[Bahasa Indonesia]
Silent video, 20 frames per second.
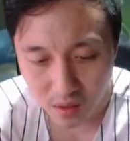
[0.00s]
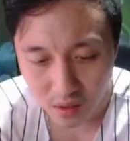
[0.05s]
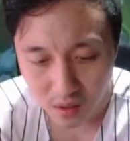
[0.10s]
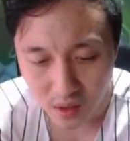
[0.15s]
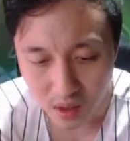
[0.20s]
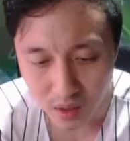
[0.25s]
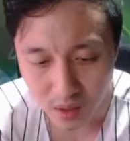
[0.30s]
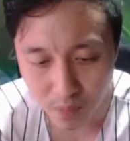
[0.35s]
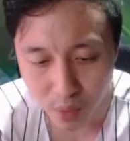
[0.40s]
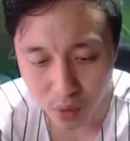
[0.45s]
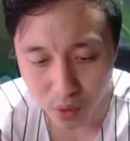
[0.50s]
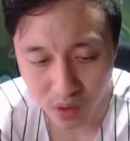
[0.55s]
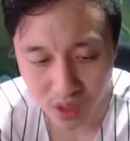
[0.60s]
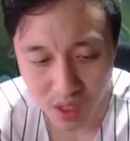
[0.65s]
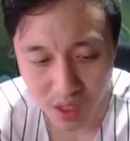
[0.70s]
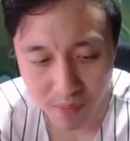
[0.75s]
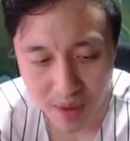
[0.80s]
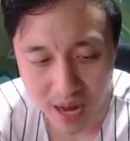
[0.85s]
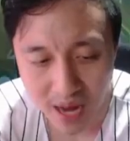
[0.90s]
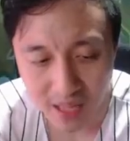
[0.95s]

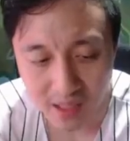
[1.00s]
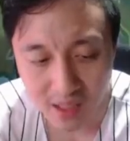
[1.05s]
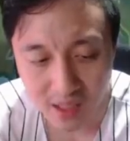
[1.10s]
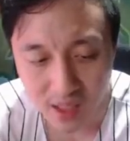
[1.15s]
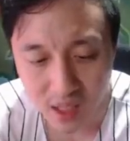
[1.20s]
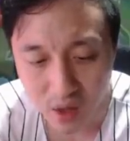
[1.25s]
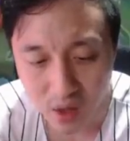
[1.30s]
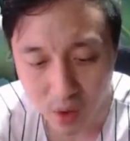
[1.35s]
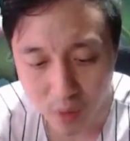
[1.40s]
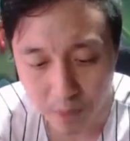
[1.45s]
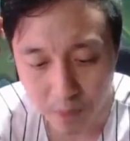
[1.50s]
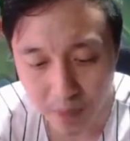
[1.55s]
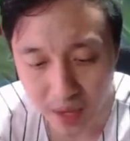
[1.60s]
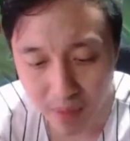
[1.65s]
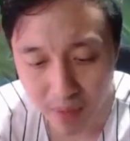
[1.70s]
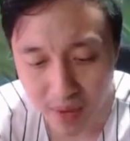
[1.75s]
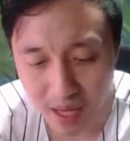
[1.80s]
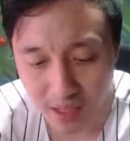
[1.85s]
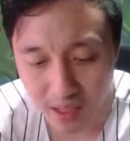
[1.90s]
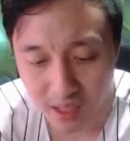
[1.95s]
Terbukti banget sini OP
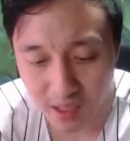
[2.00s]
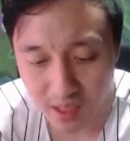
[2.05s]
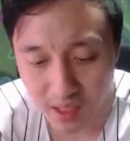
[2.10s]
banget guys.